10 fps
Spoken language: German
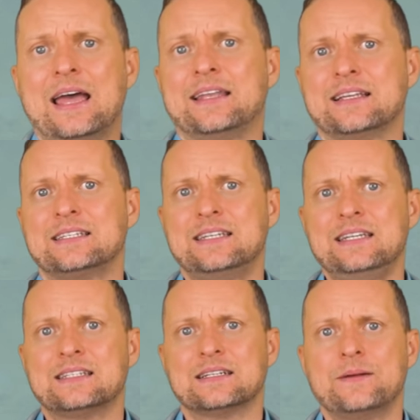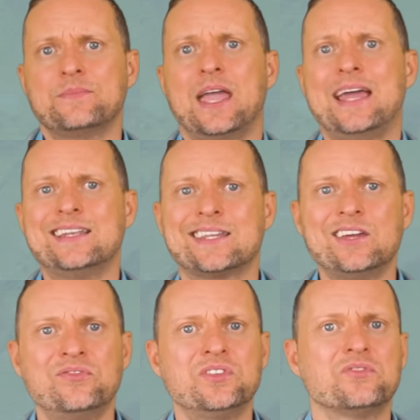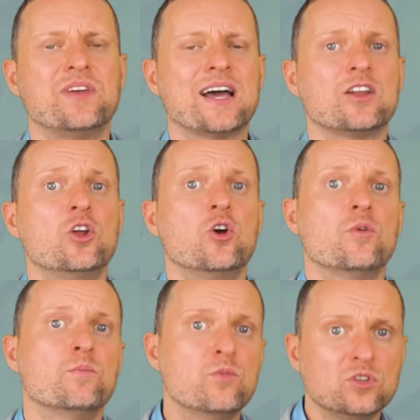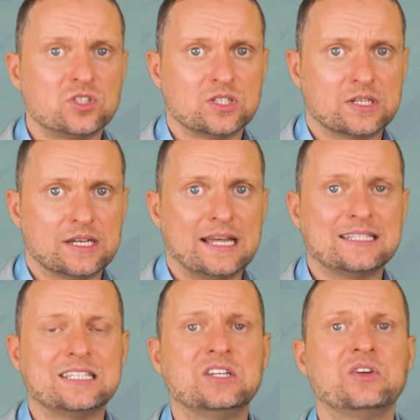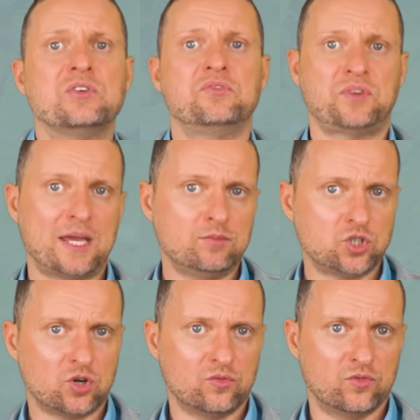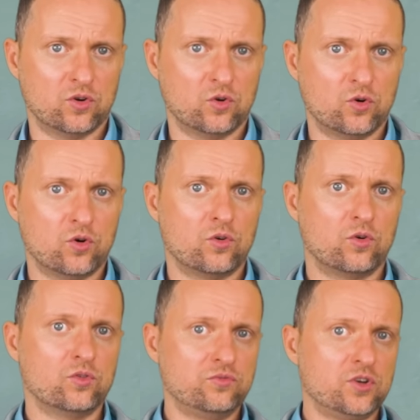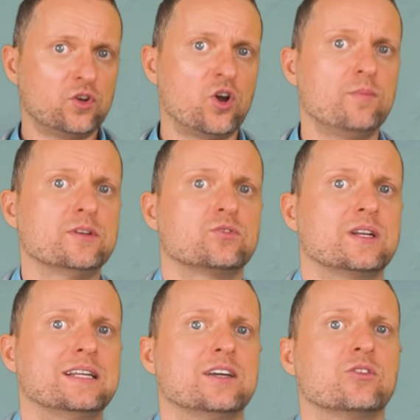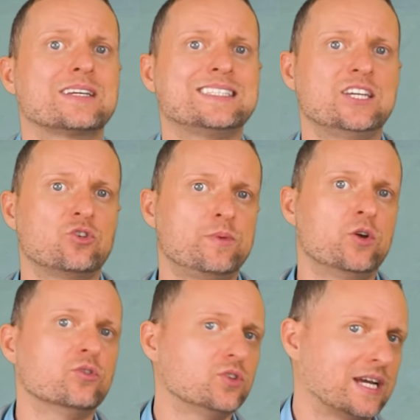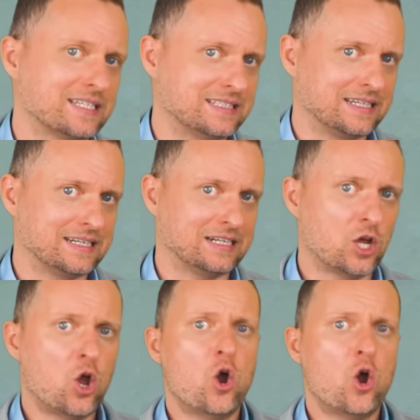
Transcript: dass diese entgiftet werden müssen. Es sind Fremdstoffe und für den Körper sogenannte auch Xenobiotika sind sie genannt.